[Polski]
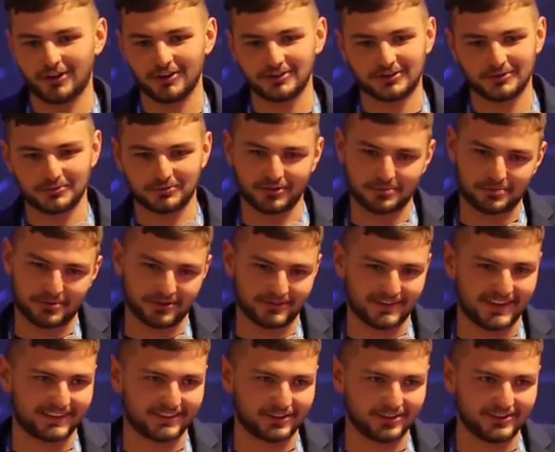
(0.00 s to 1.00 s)
o tym, że
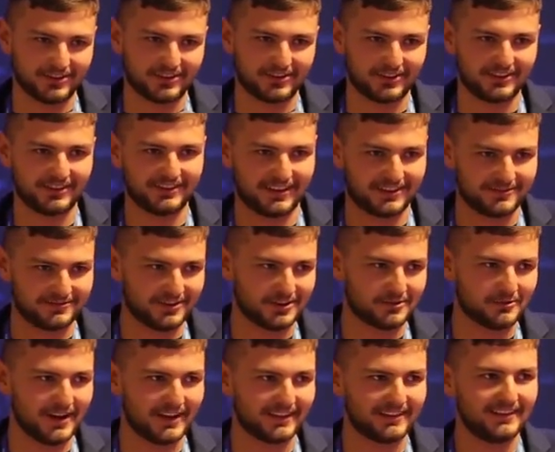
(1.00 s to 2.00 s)
prowadzący ten
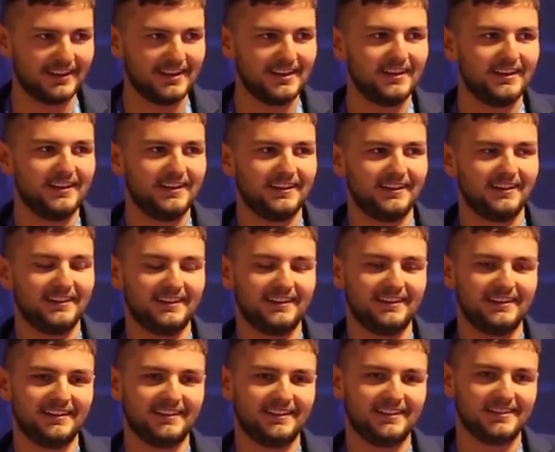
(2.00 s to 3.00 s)
wykład e,
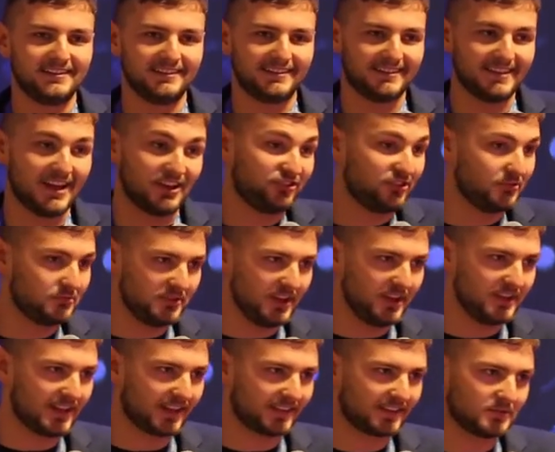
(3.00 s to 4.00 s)
zna się
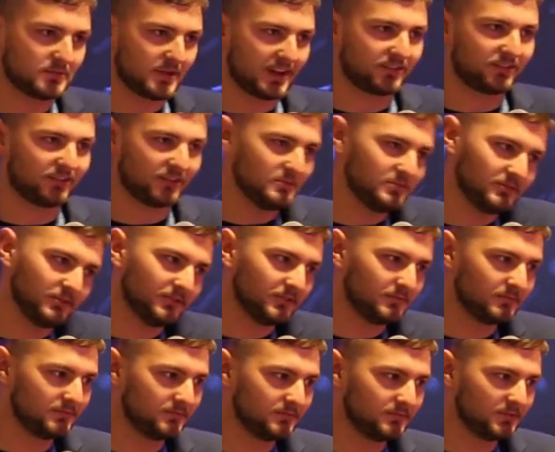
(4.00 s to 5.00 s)
mniej na temacie, bo,
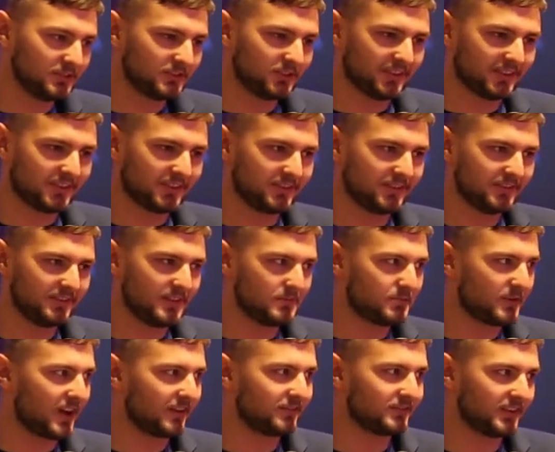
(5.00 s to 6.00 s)
bo to jest
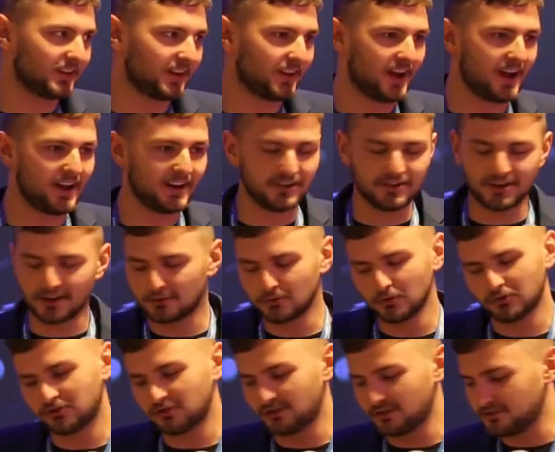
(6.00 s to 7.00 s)
nieprawda. Ale
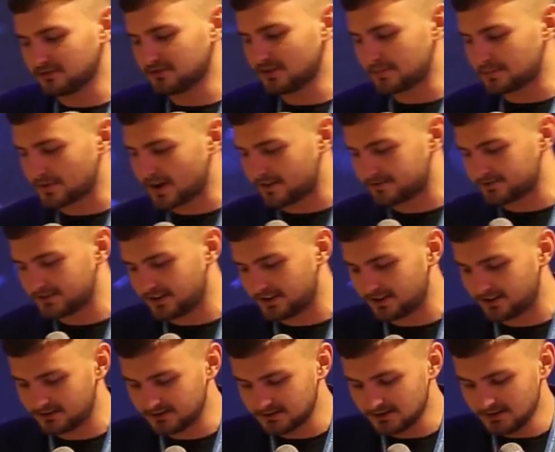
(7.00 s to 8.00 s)
niektórzy
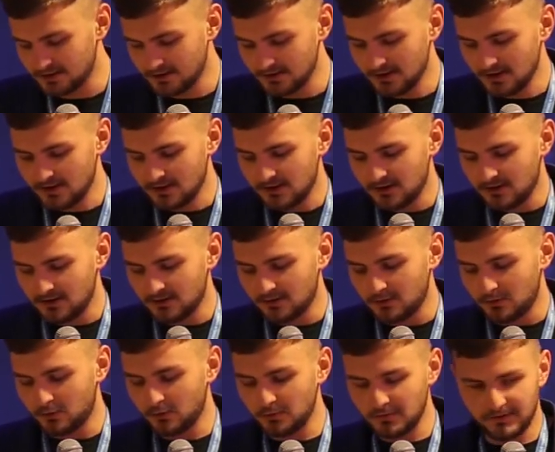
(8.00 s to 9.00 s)
naprawdę
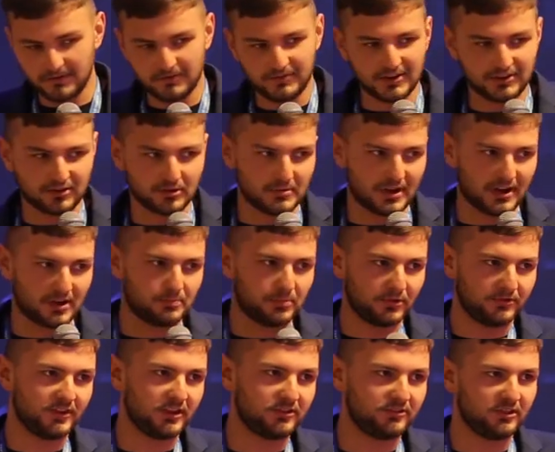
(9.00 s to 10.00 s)
wiedzą jak
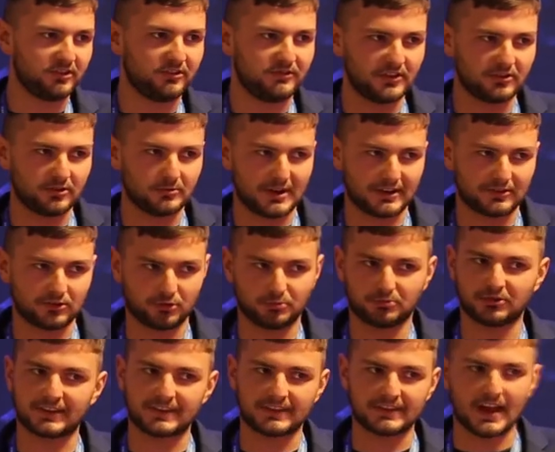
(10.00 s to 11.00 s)
powiedzieć, wiedzą jak coś
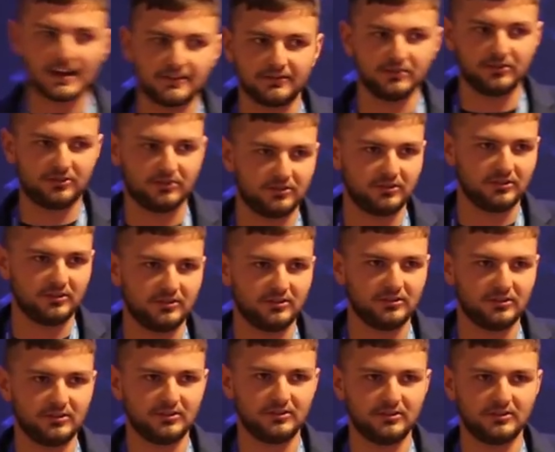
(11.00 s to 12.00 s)
przedstawić i,
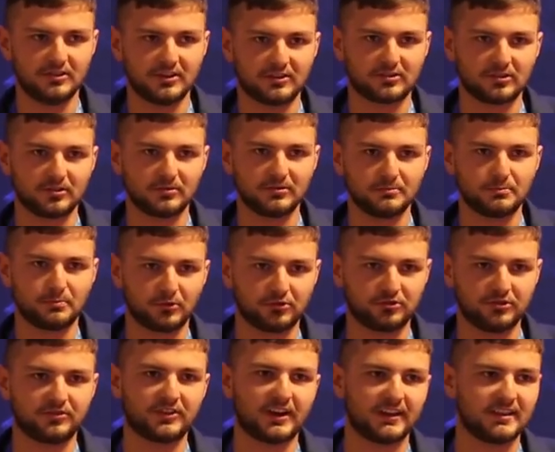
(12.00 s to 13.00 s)
i, jest to
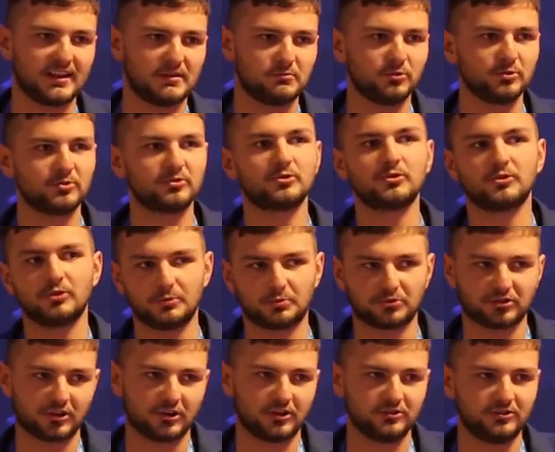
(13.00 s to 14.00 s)
pożywka dla mózgu i
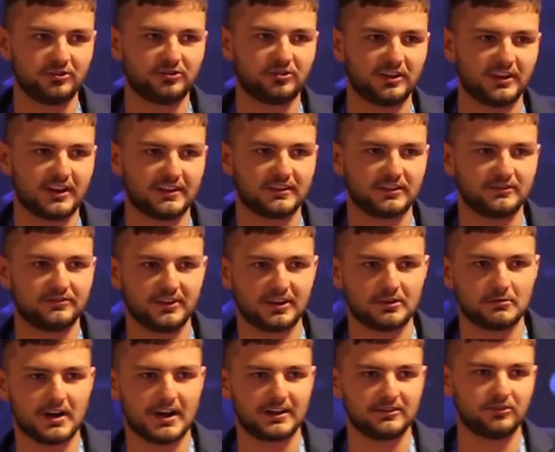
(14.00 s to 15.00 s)
przychodzi się na ten
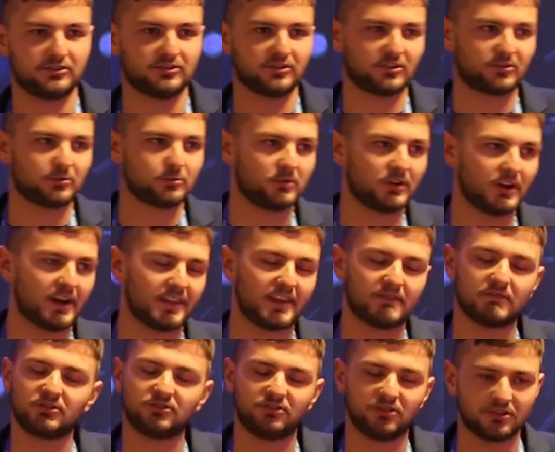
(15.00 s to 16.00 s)
wykład i się słucha, a
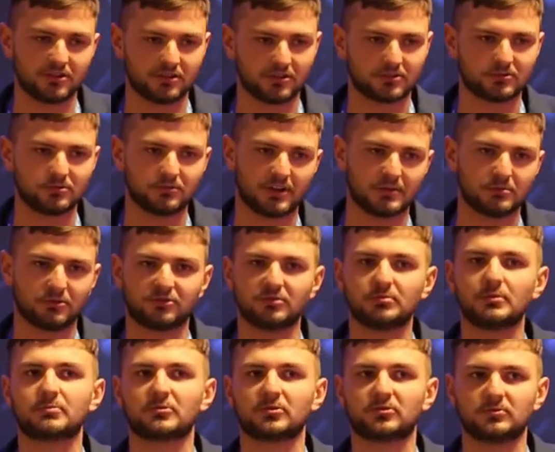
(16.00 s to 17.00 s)
nawet się nie notuje, bo się
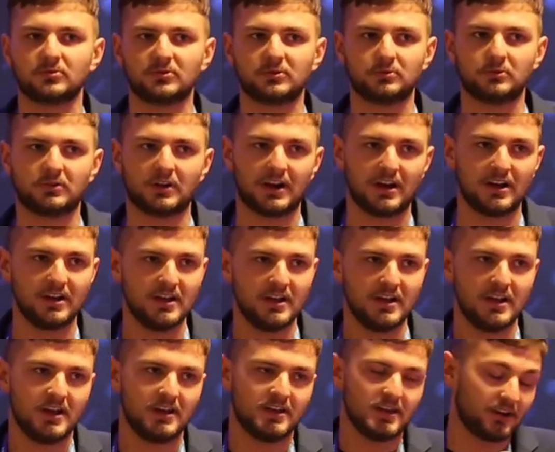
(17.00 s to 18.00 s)
po prostu słucha.
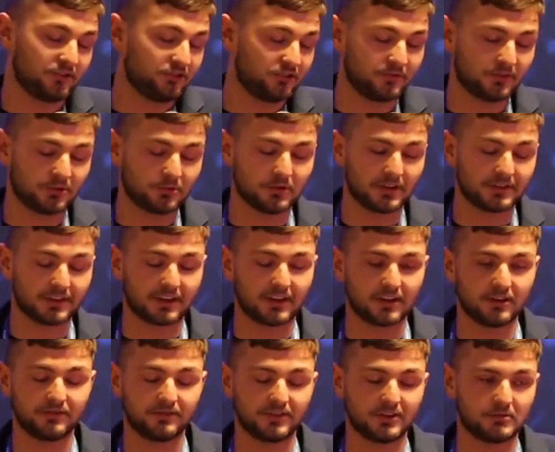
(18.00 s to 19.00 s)
Jak się wysłucha
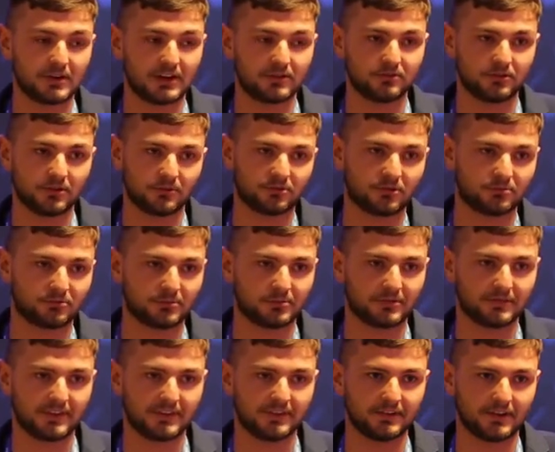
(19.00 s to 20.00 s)
takiego wykładu dobrze
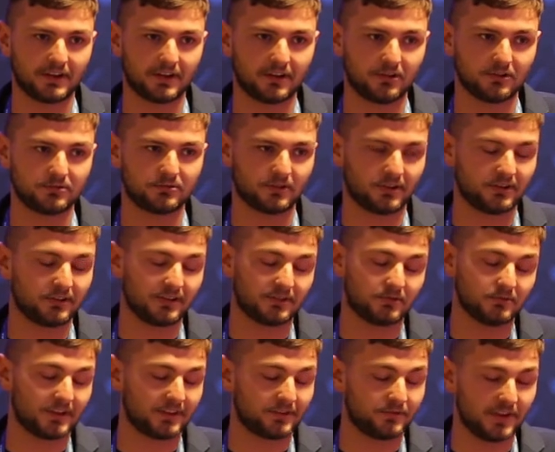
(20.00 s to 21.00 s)
przeprowadzonego, których
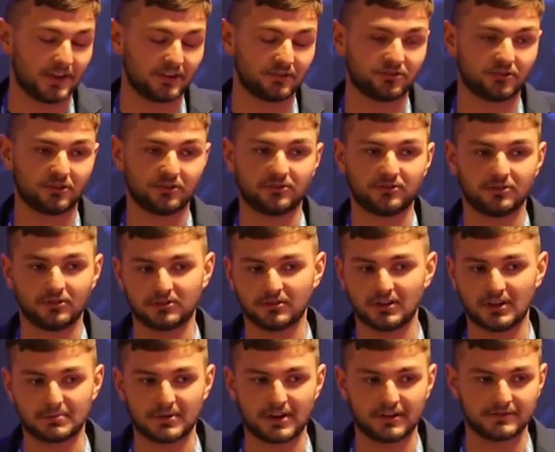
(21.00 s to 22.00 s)
jest u nas większość, no to
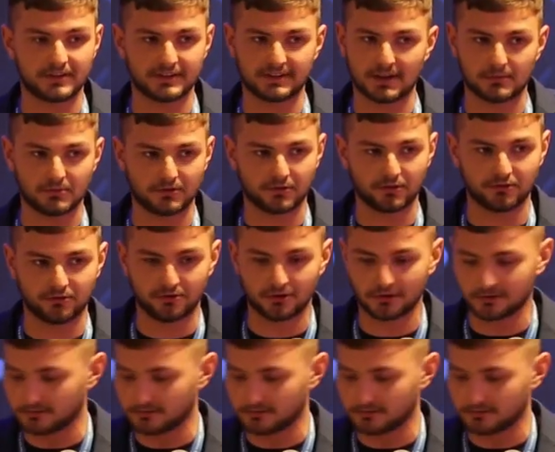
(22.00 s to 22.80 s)
naprawdę samo wchodzi do